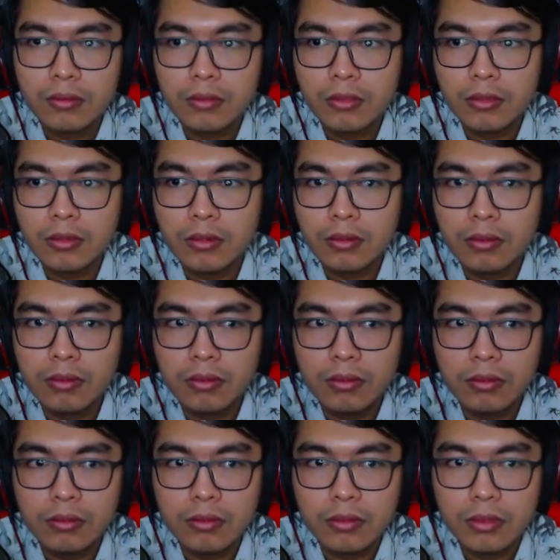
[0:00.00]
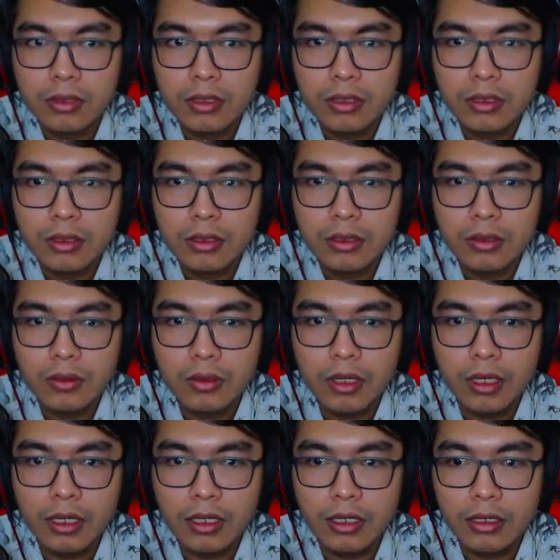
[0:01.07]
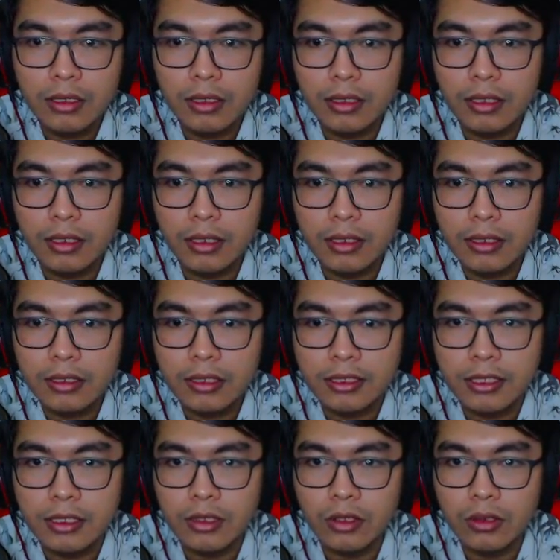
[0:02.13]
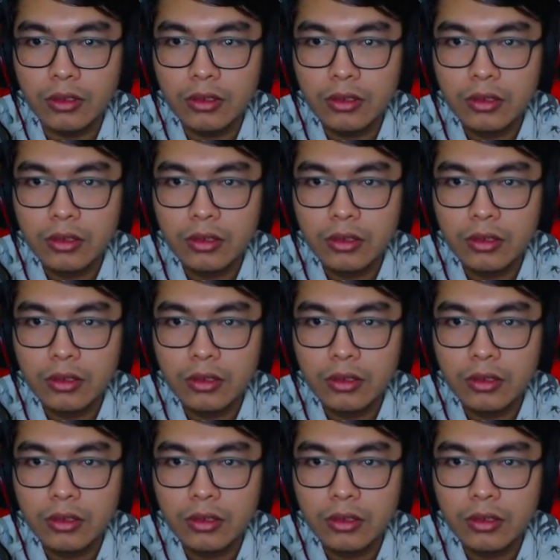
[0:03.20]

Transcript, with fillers: Hmm. Oh enggak enggak enggak enggak enggak kita stand ground.